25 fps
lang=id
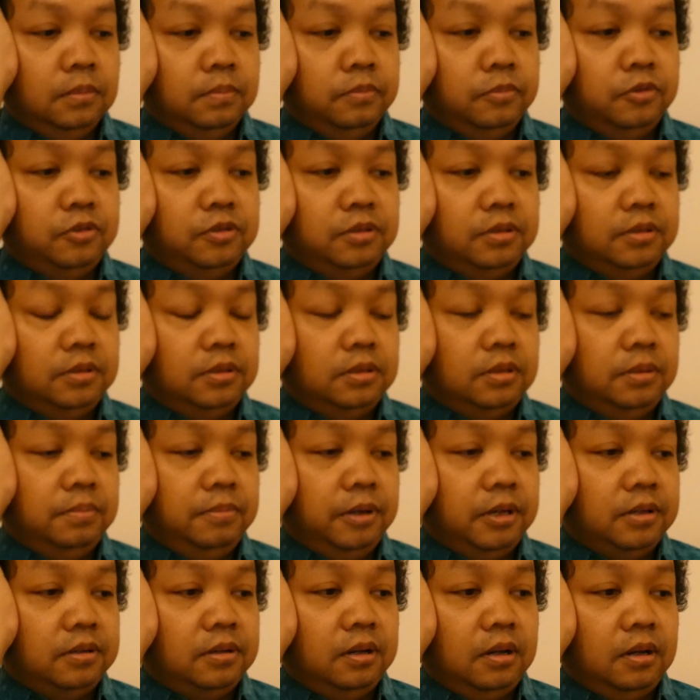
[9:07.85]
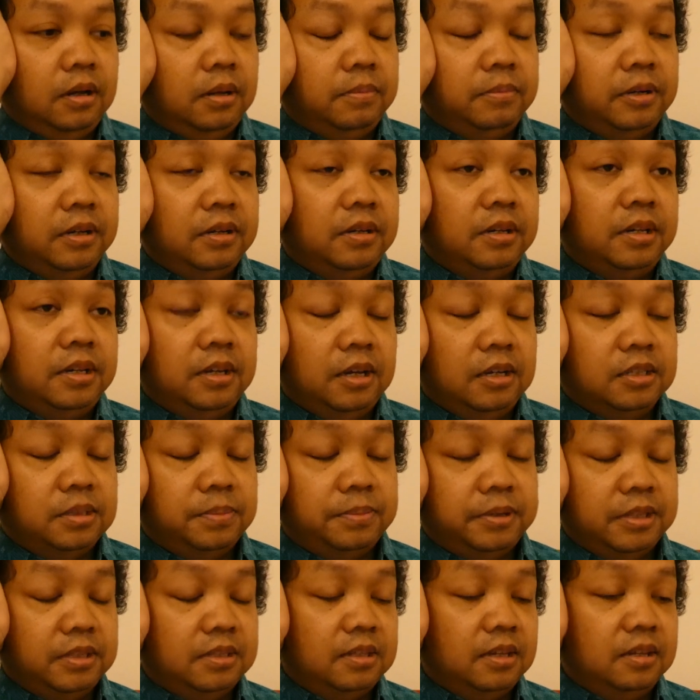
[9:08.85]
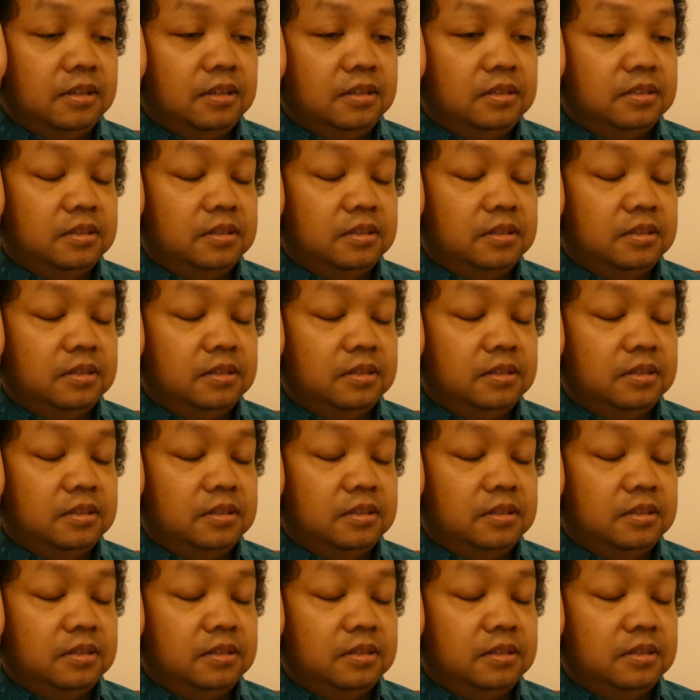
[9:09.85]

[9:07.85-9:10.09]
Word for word: musisi baik dalam negeri yang seperti saya,